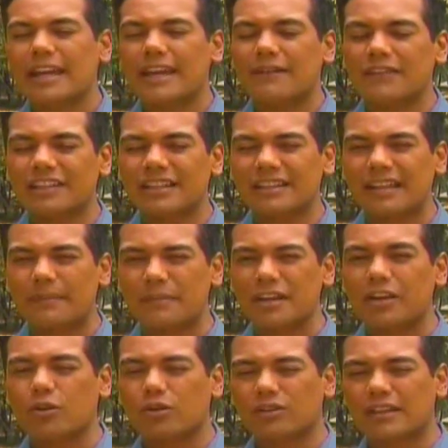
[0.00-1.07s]
evita
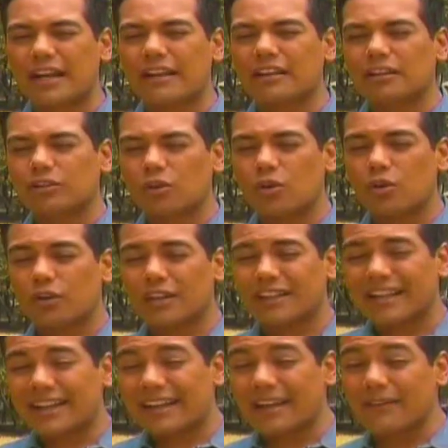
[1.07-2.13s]
también cortar todo lo que
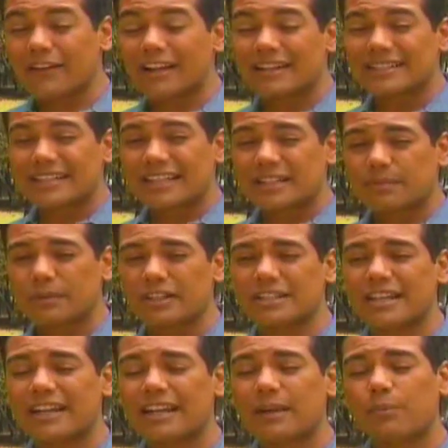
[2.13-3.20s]
tenga que ver el césped,
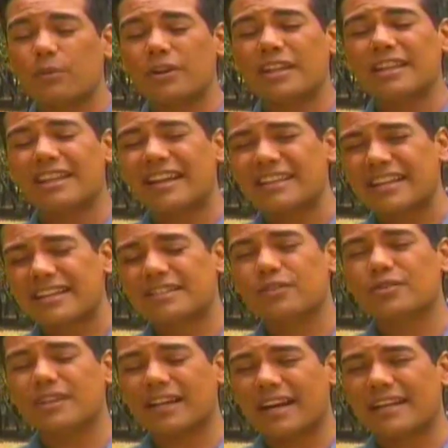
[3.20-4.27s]
ya que puede dañarse o
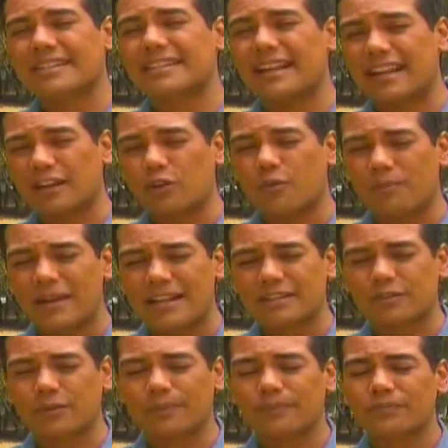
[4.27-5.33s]
secarse a largo plazo.